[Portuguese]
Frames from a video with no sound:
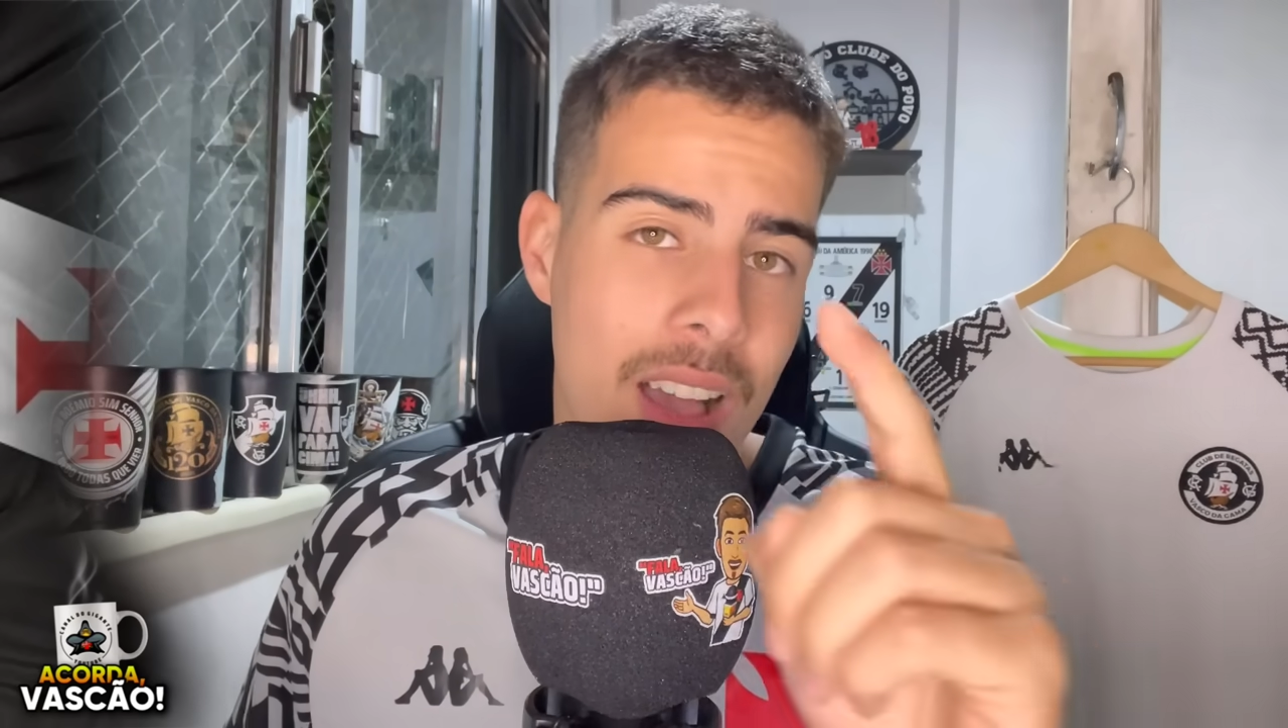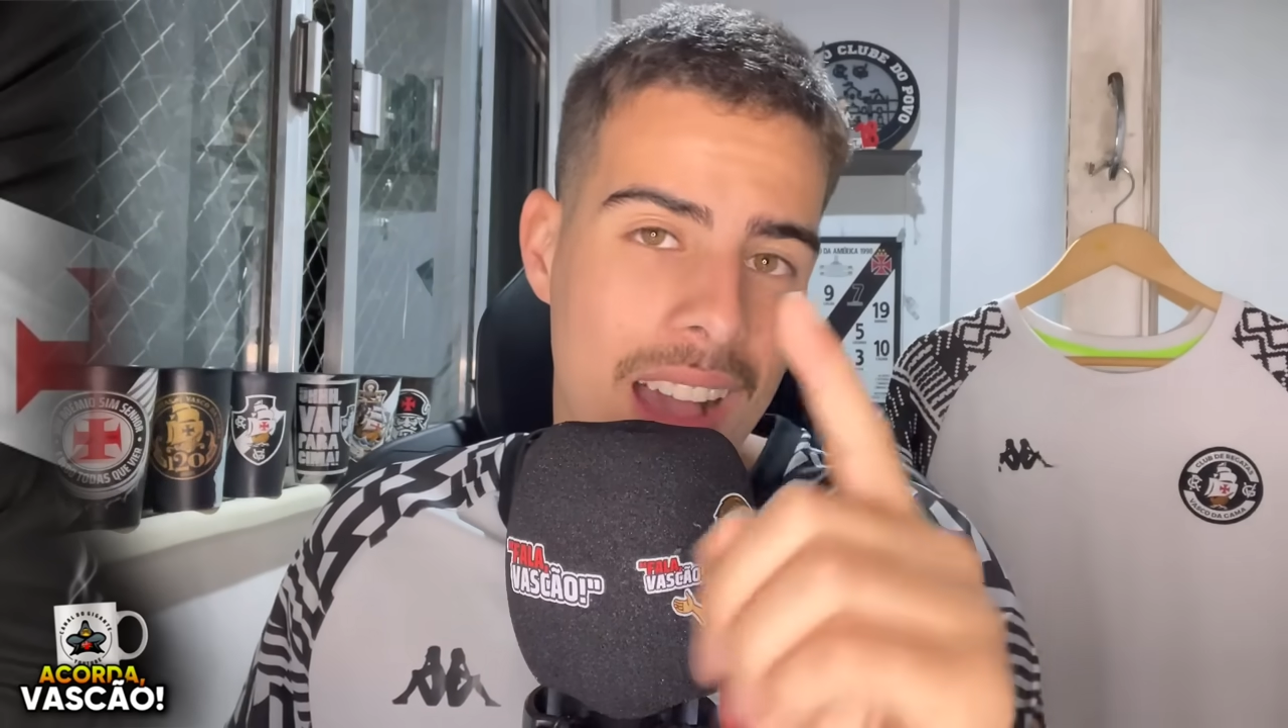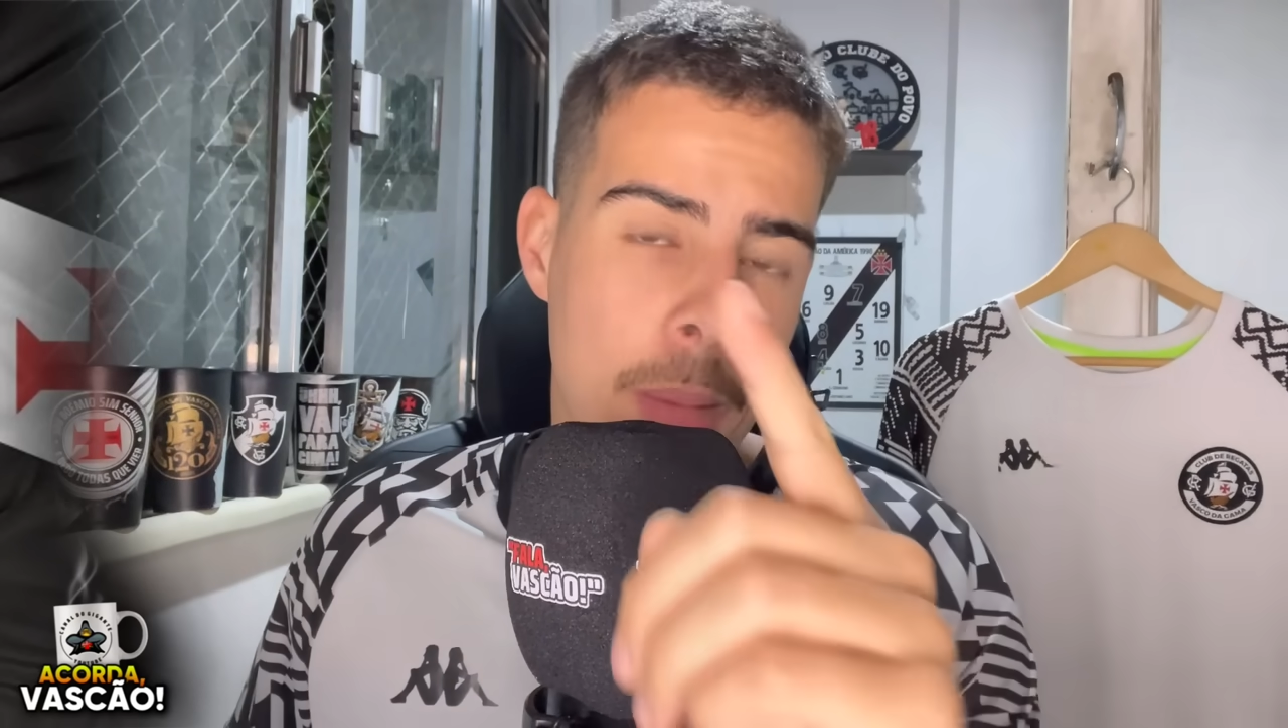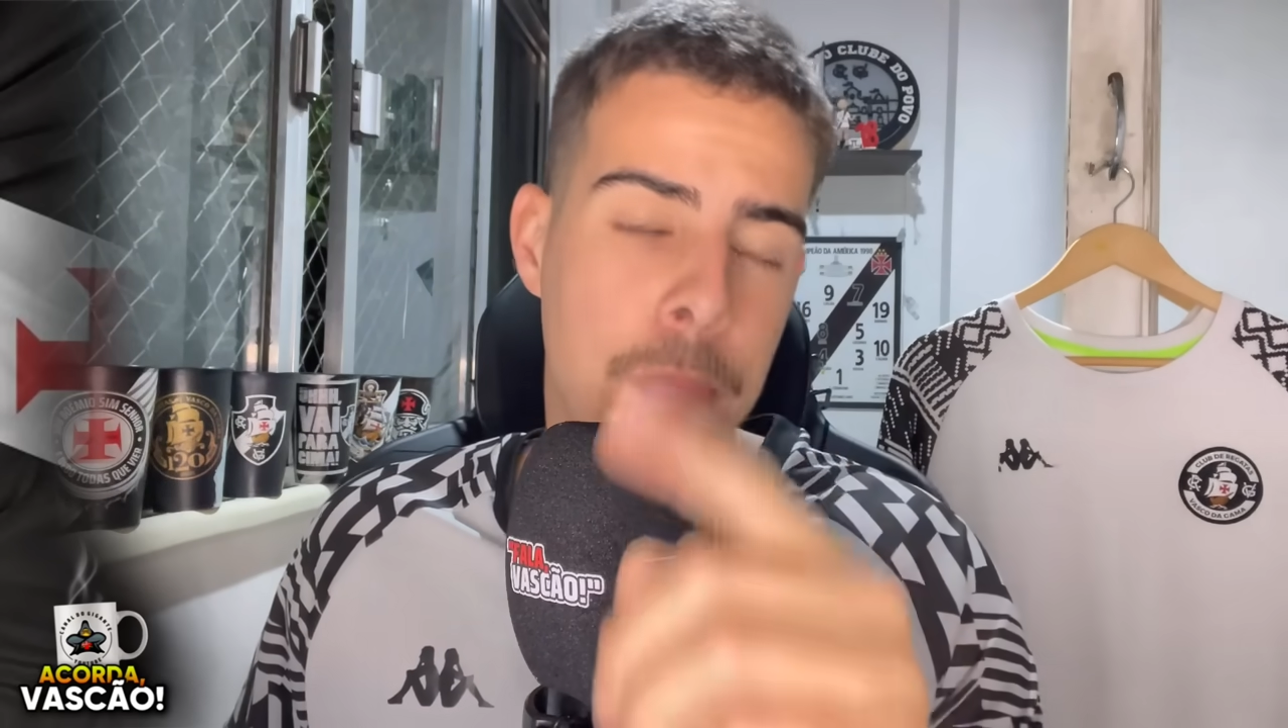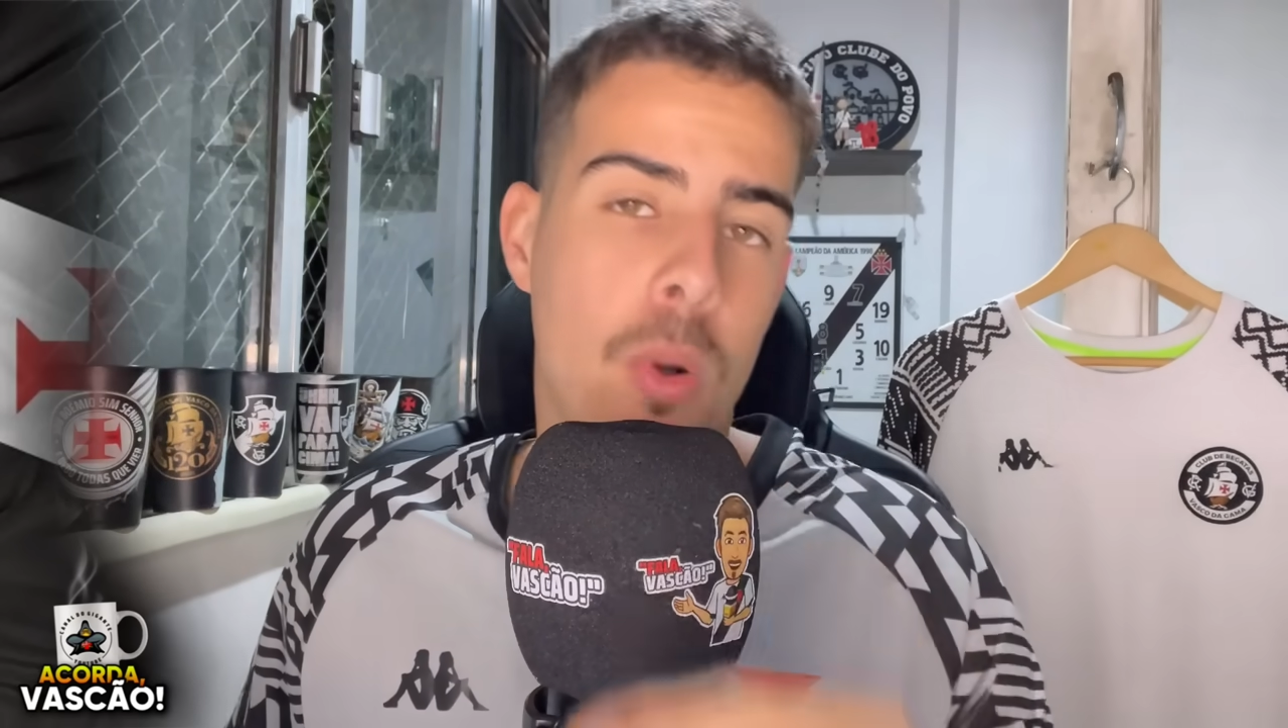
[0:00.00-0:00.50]

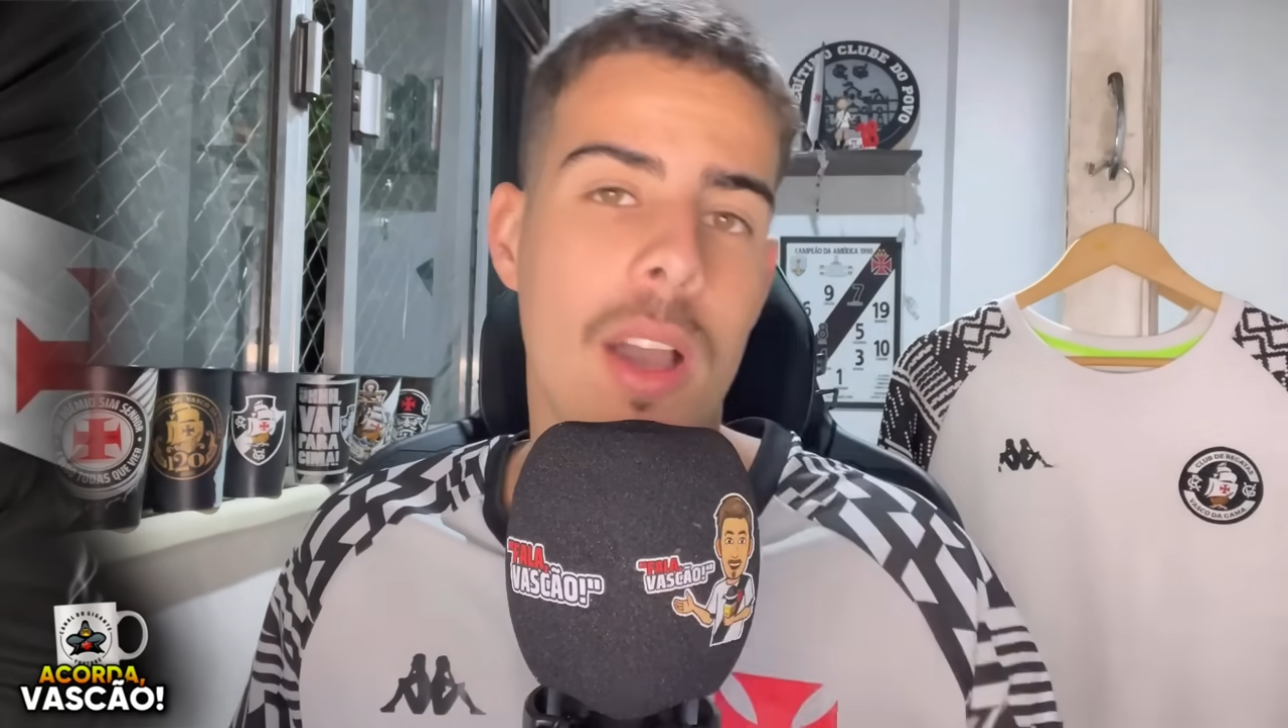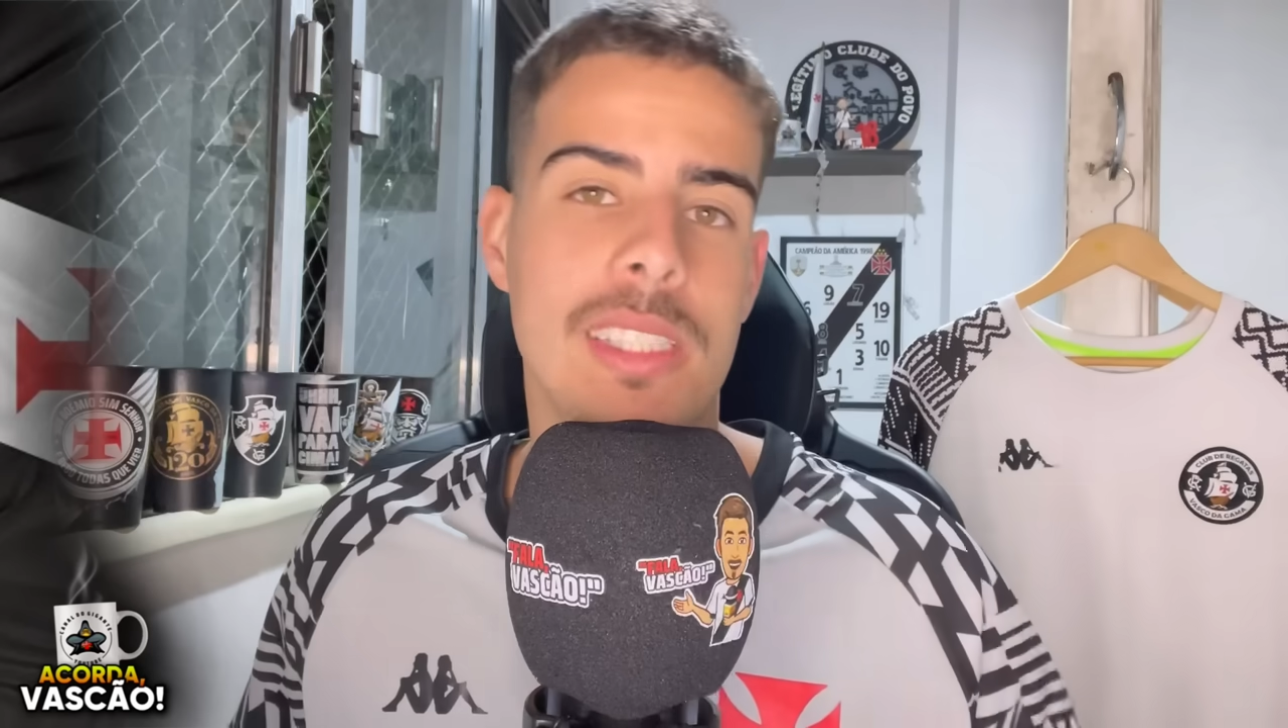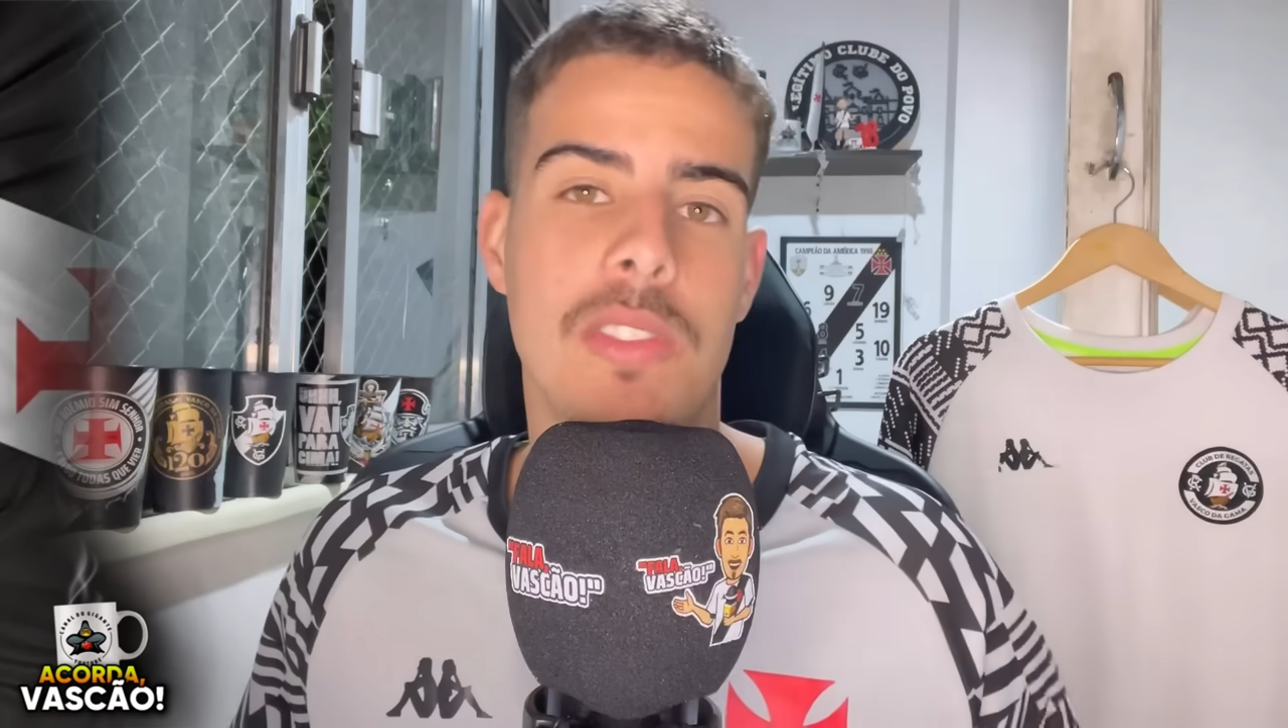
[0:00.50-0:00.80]
após